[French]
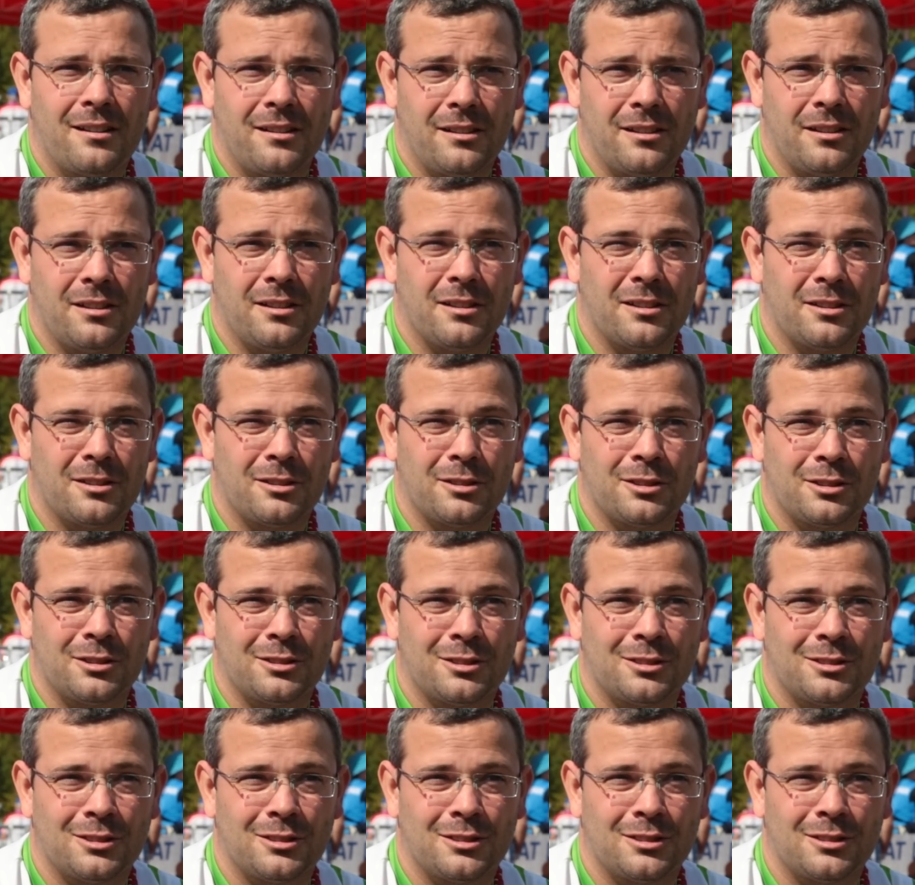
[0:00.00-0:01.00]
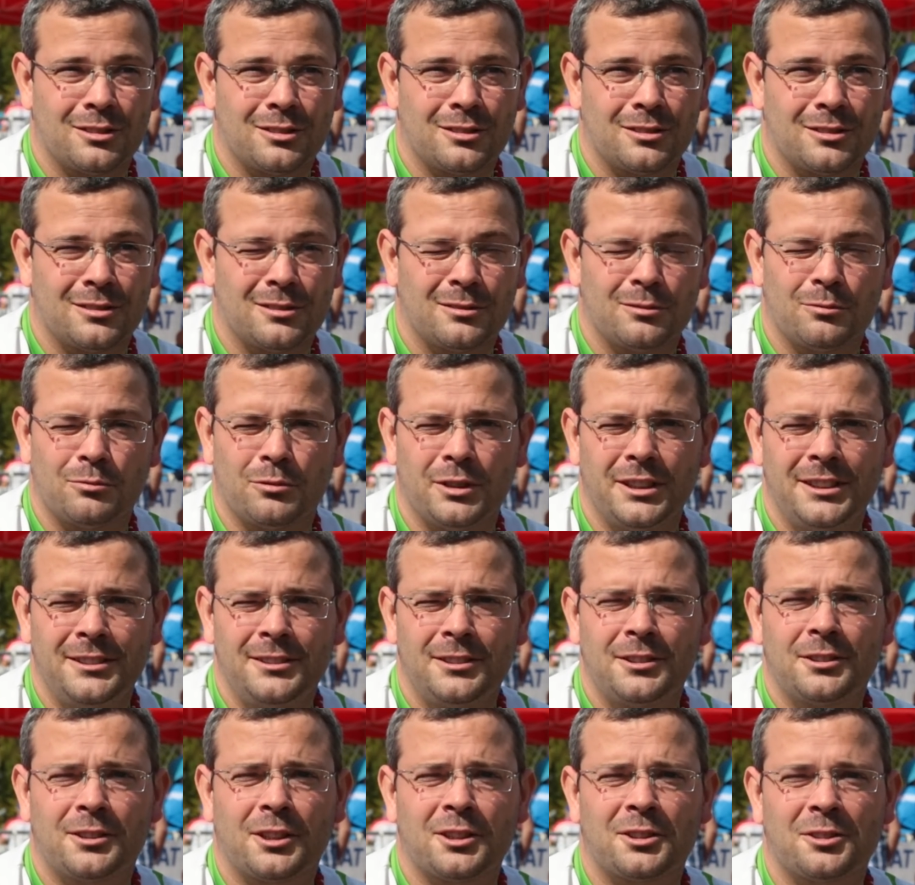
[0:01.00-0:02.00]
Et euh, oui,
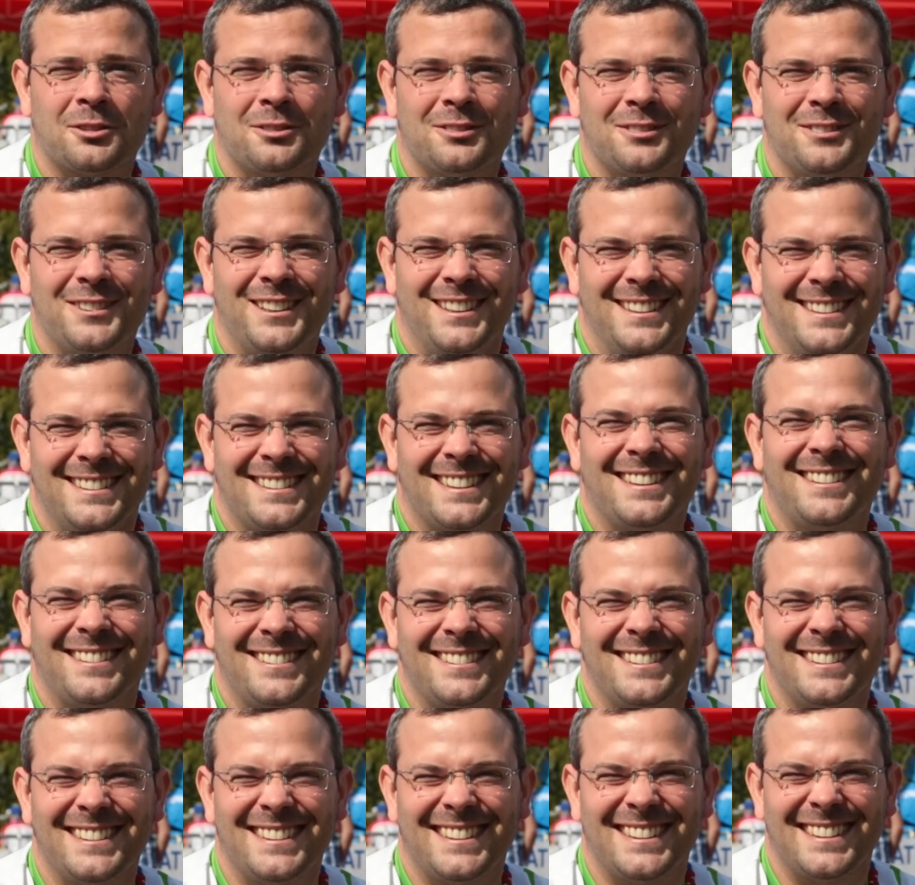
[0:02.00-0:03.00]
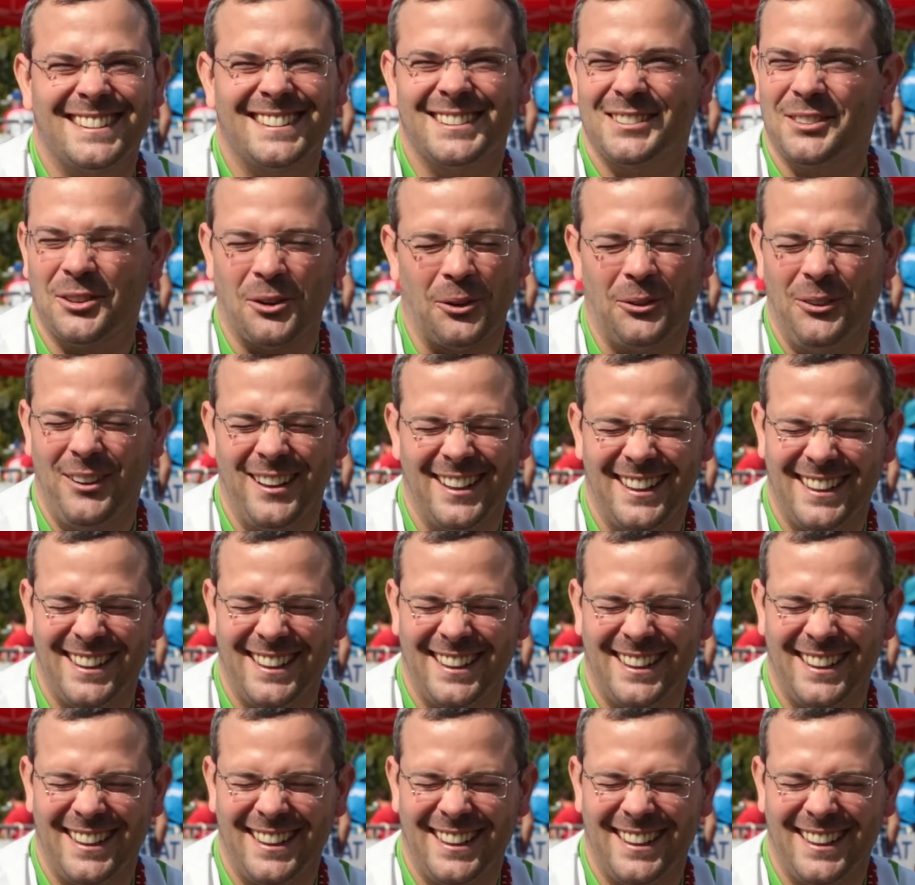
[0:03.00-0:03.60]
qu'est-ce que tu l'as dit Non.